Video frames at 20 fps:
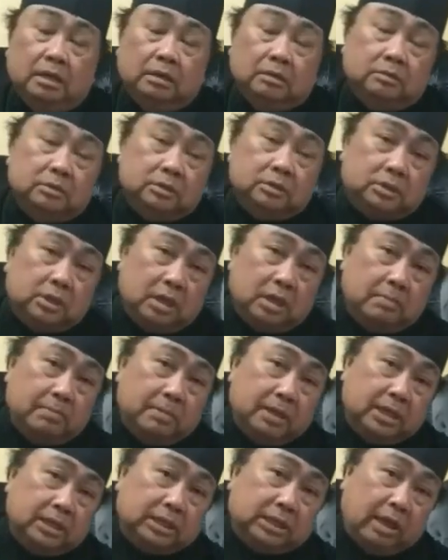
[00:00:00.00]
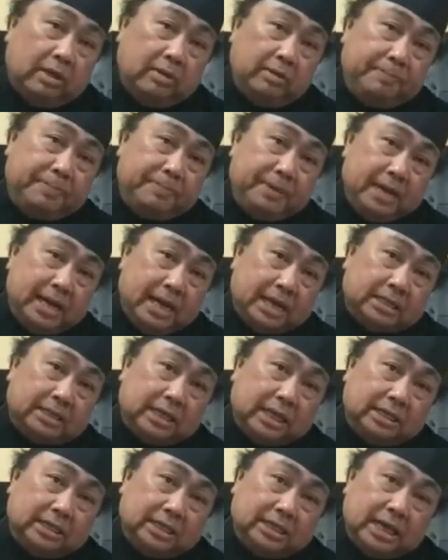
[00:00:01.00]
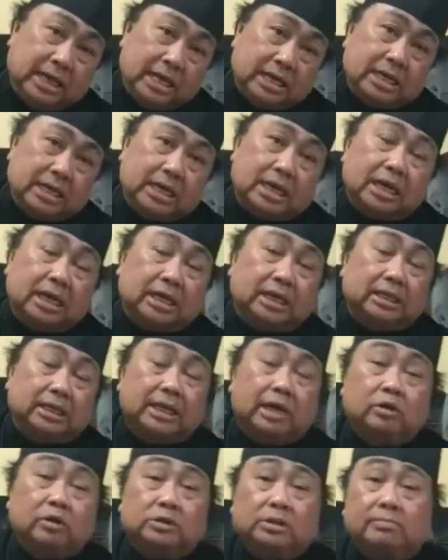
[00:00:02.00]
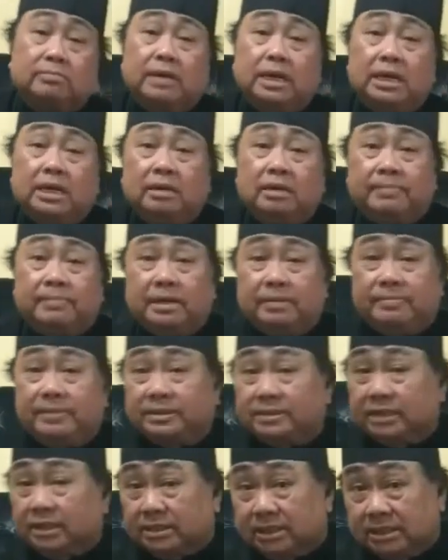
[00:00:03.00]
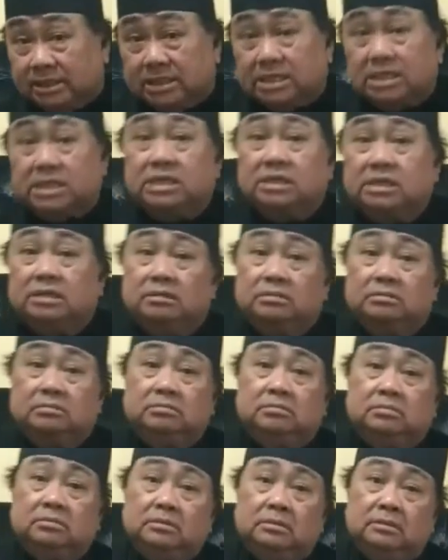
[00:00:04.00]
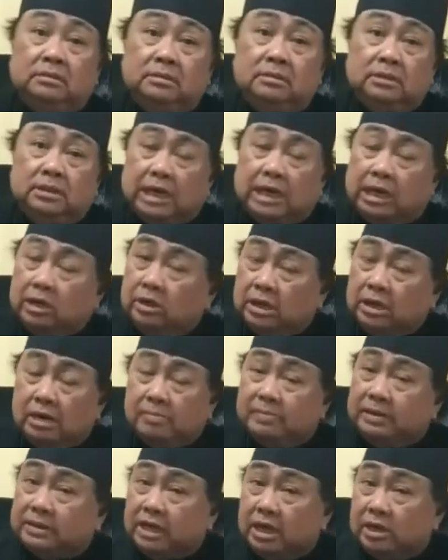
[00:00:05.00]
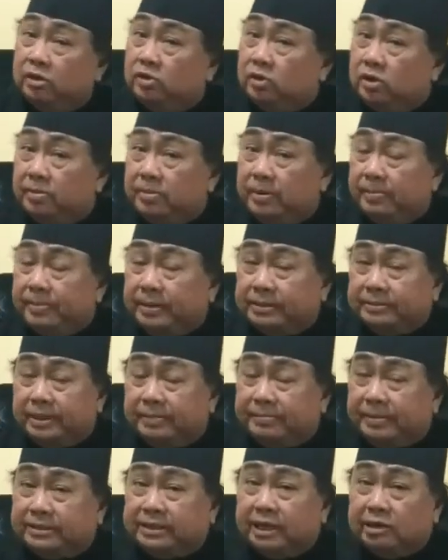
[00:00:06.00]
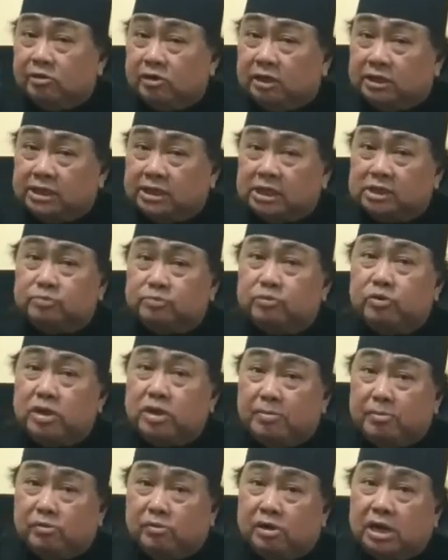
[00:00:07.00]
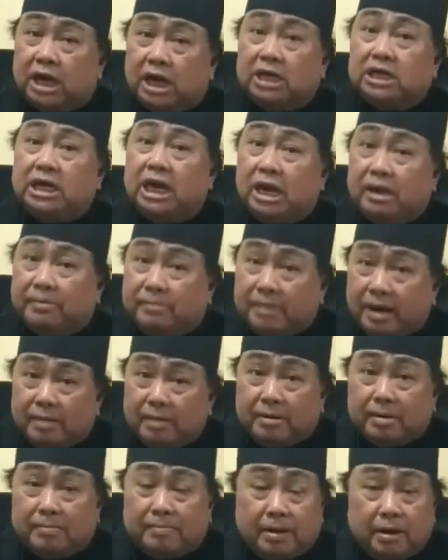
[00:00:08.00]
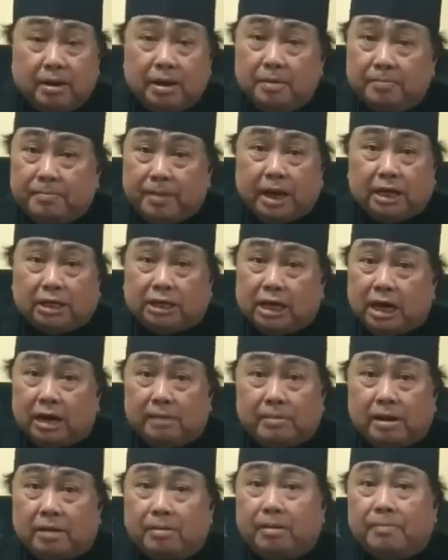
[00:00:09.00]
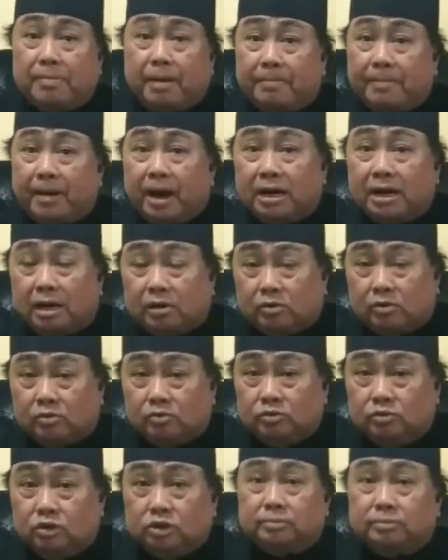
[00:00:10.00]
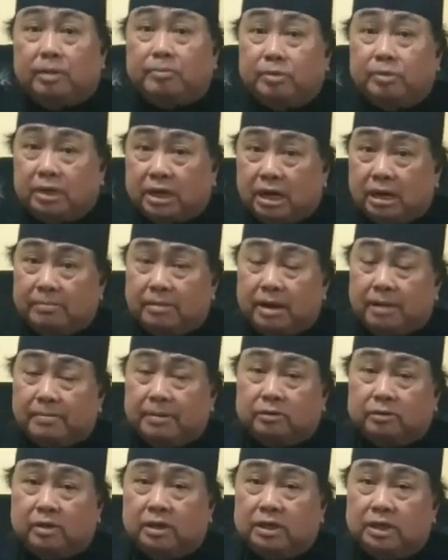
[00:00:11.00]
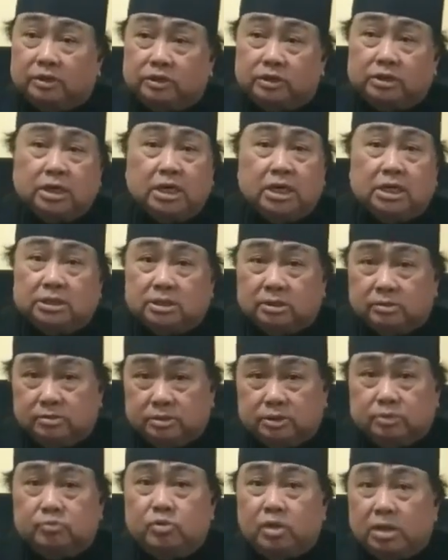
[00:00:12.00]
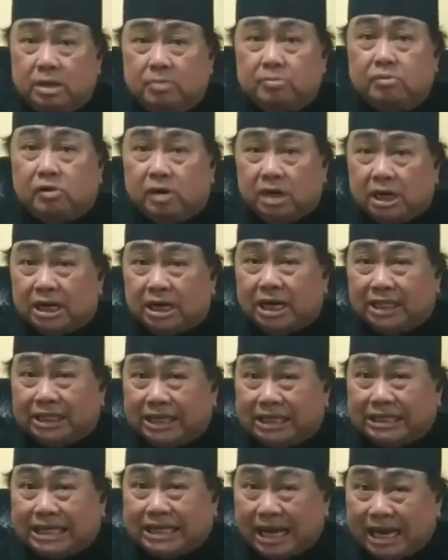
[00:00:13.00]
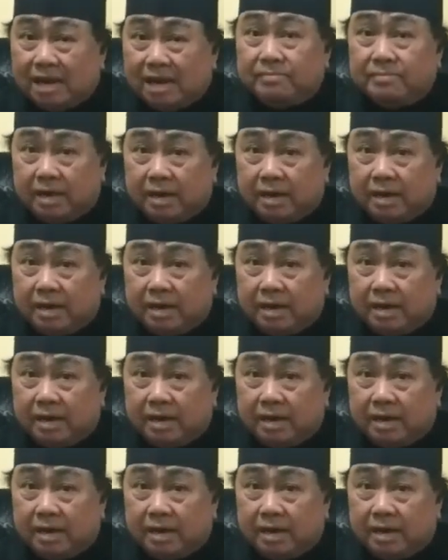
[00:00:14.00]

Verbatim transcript: Untuk mengetahui benar dan tidaknya, kita harus kembali kepada bahasa aslinya. Kalau dalam bahasa Indonesia, bahasa Indonesia semuanya menggunakan dalam nama, baik dalam nama Bapa, Anak, Roh Kudus maupun dalam nama Tuhan Yesus, semuanya menggunakan kata dalam